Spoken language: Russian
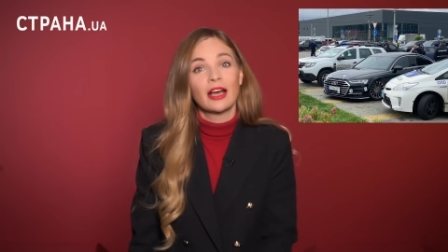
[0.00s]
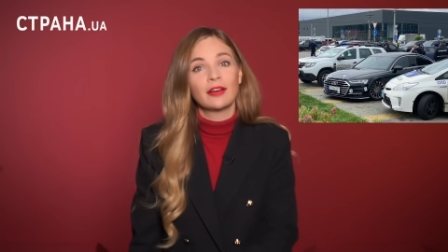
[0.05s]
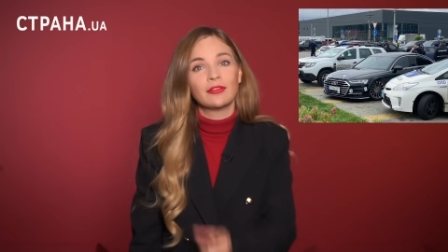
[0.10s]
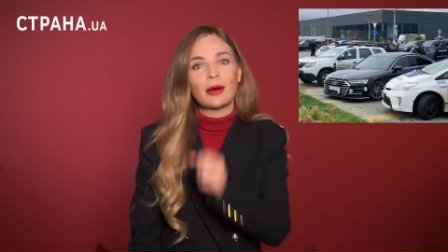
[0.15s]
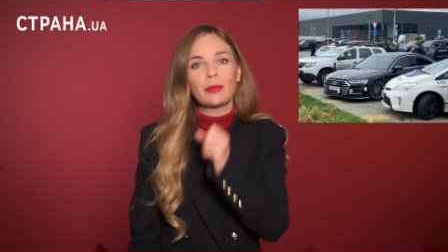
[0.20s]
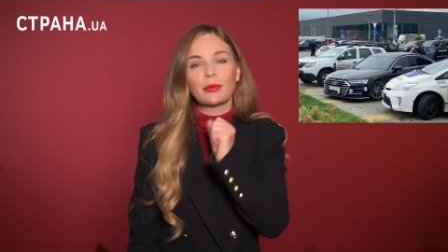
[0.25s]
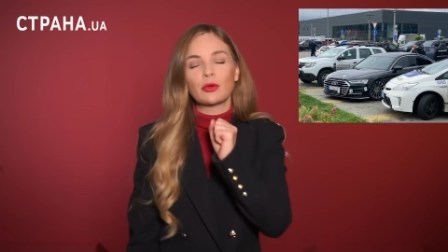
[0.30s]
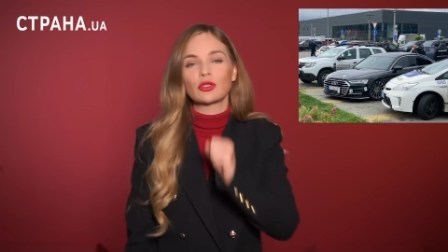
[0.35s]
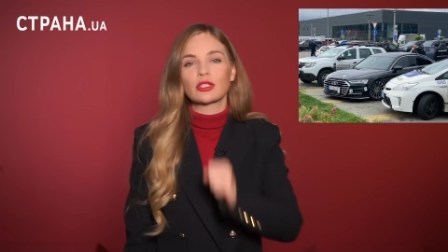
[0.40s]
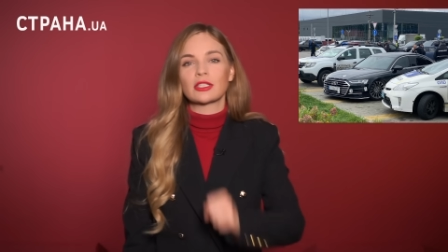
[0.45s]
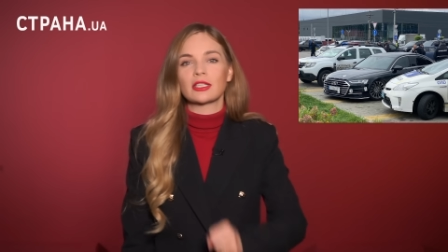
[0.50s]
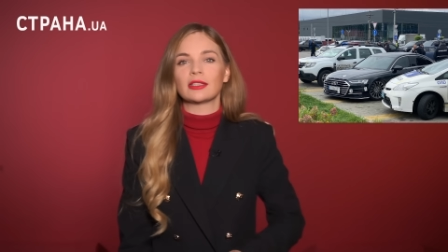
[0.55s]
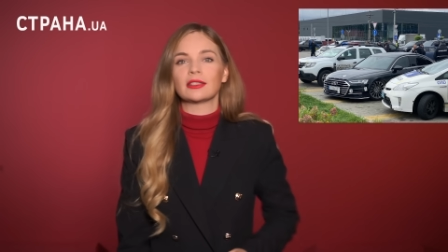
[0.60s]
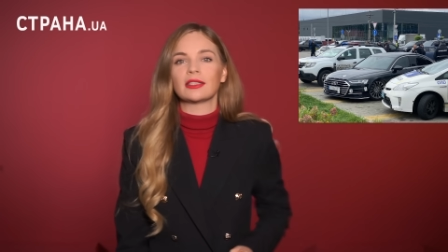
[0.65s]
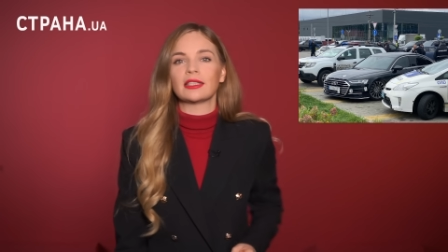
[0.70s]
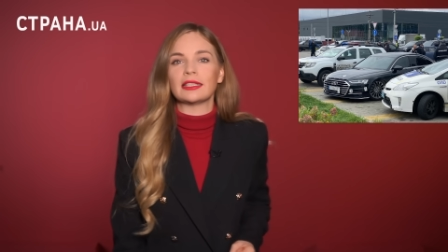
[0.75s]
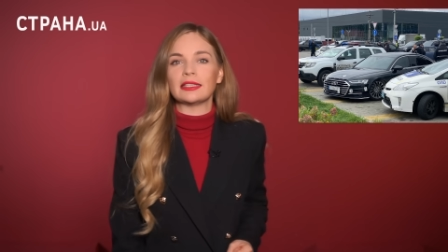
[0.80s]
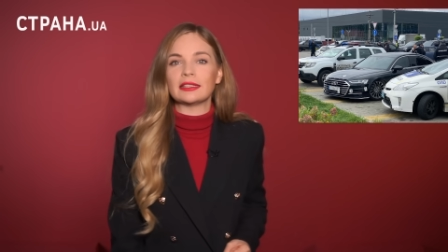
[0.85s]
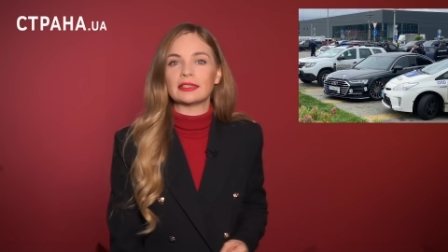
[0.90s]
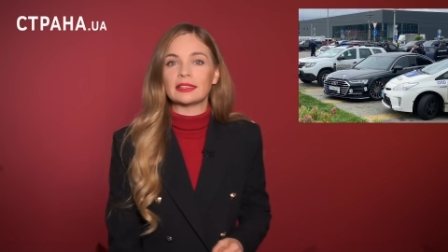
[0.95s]
Вопрос
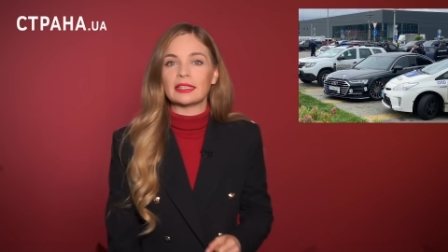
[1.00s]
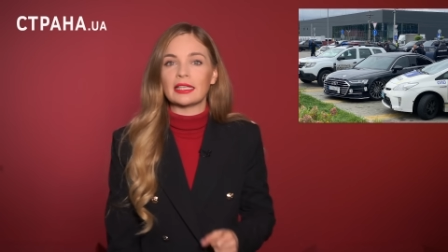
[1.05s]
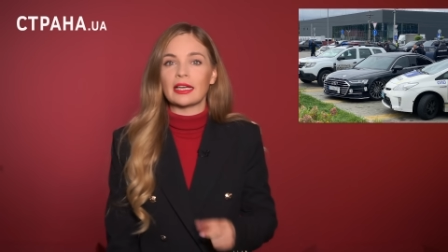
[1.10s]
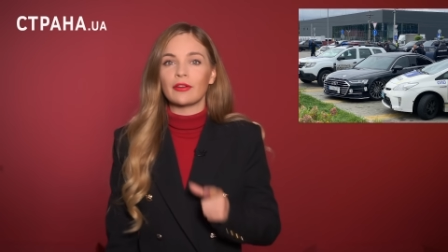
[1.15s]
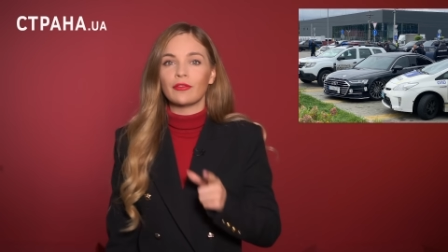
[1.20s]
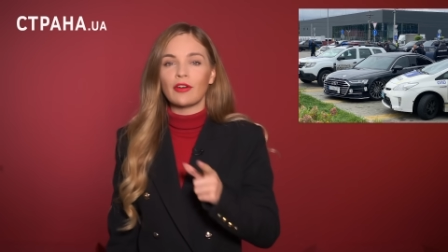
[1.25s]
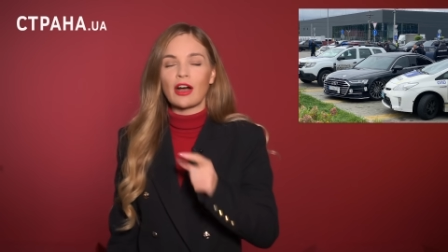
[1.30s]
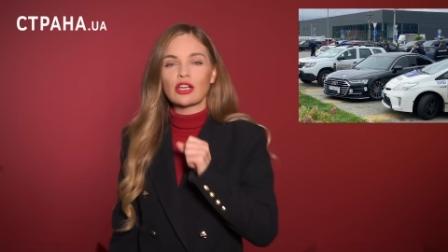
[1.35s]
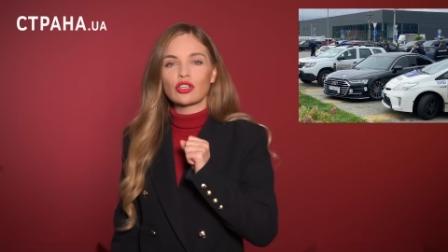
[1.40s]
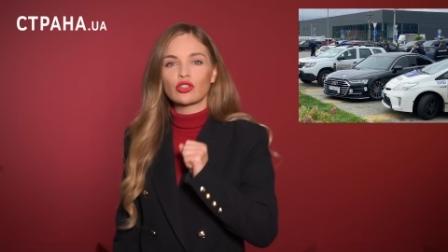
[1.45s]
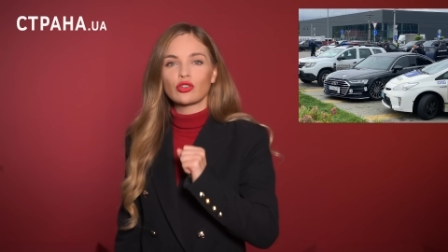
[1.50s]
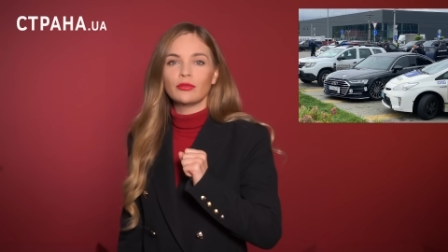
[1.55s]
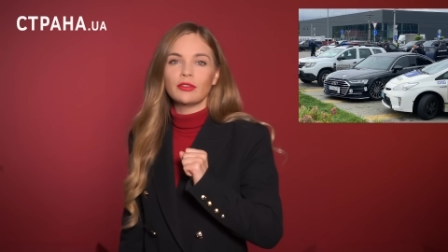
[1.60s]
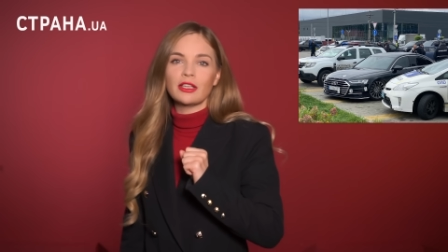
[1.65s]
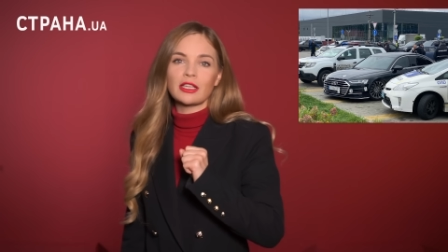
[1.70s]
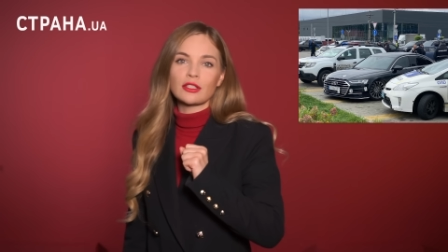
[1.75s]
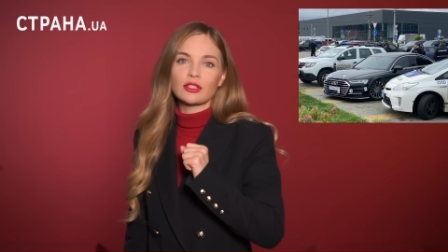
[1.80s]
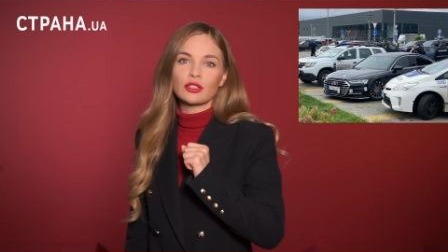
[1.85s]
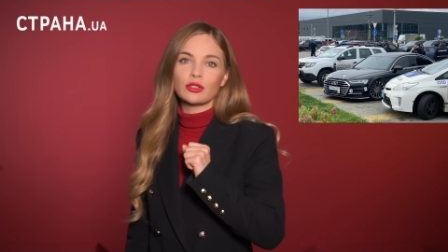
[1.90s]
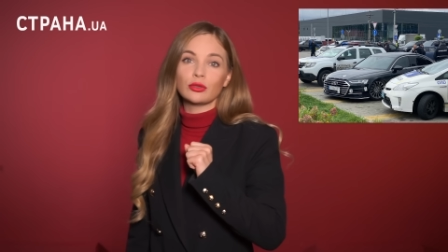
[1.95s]
открытый. Вашу
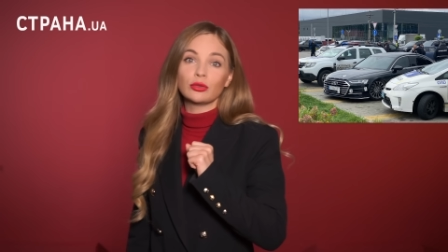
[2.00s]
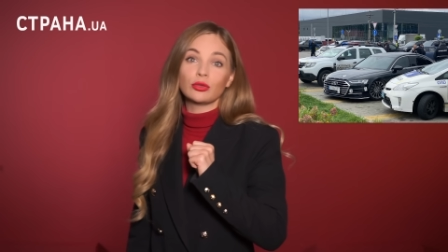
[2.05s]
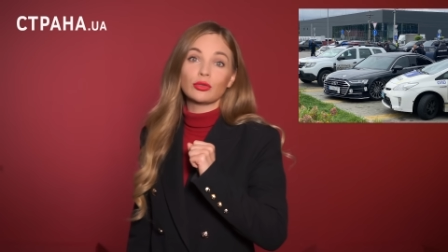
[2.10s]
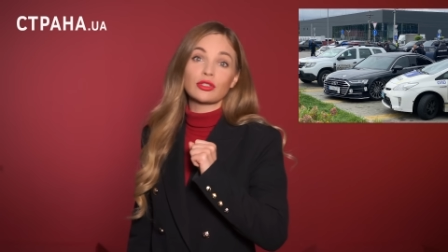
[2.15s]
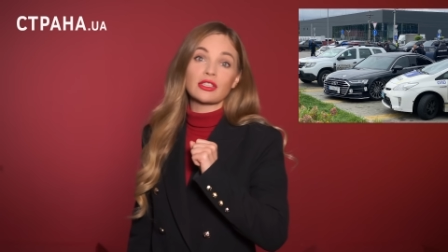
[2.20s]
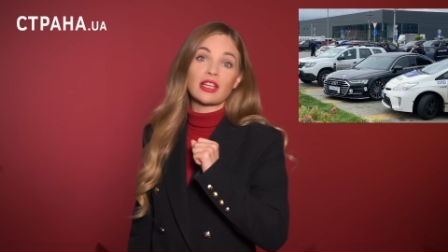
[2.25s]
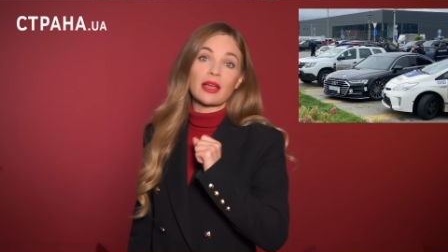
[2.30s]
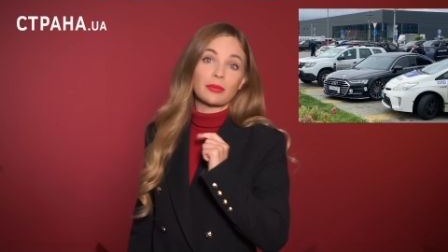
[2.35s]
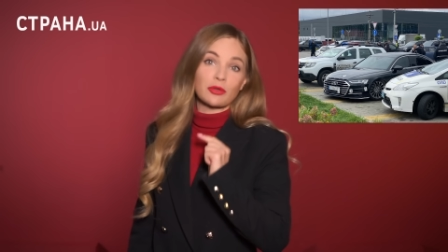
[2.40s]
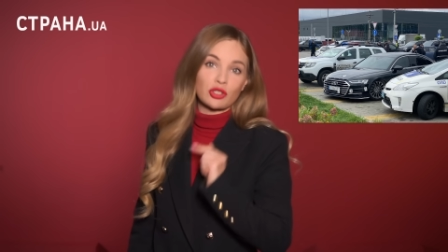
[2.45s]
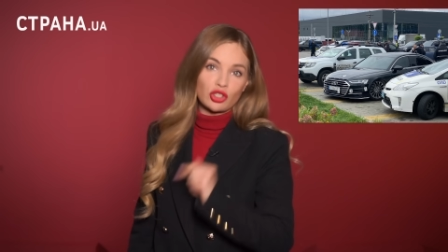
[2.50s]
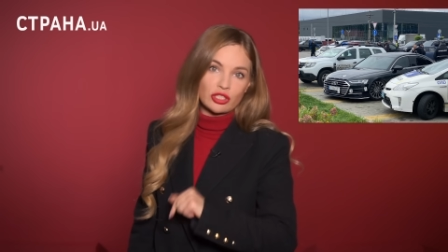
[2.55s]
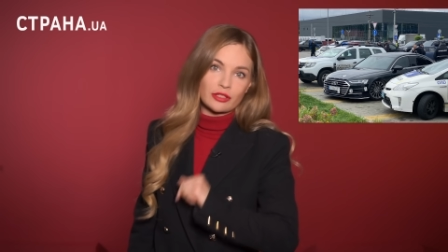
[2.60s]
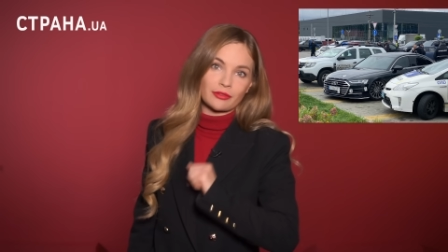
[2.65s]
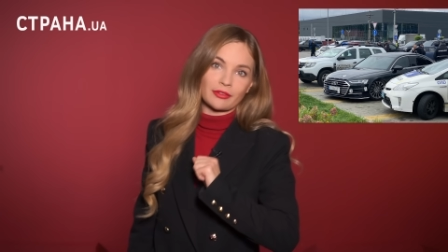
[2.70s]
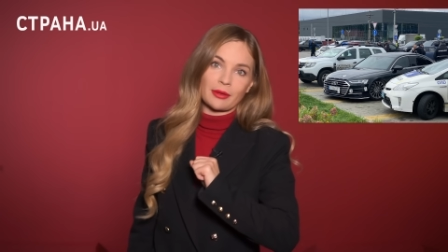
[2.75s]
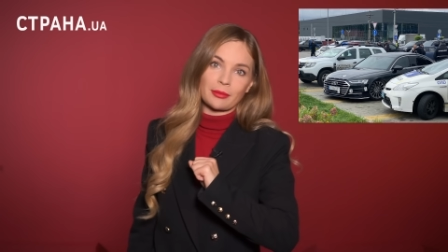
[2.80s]
версию, друзья, пишите в